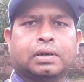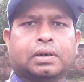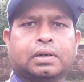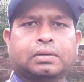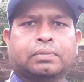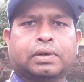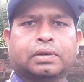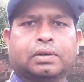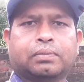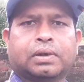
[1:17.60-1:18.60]
विनोद थारू
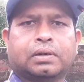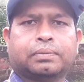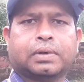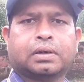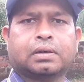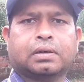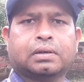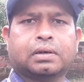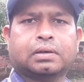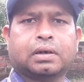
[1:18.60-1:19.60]
के नाम से
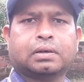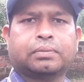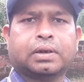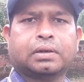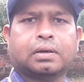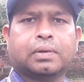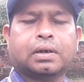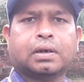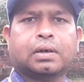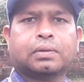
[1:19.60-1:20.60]
उसका
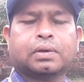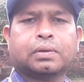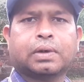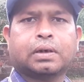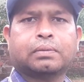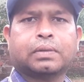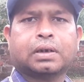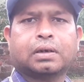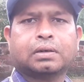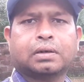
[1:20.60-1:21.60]
चैनल है
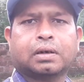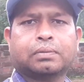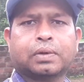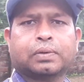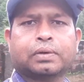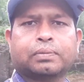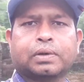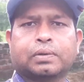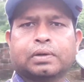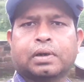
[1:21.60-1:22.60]
और कमेंट
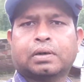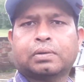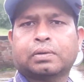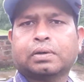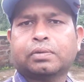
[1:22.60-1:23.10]
बॉक्स में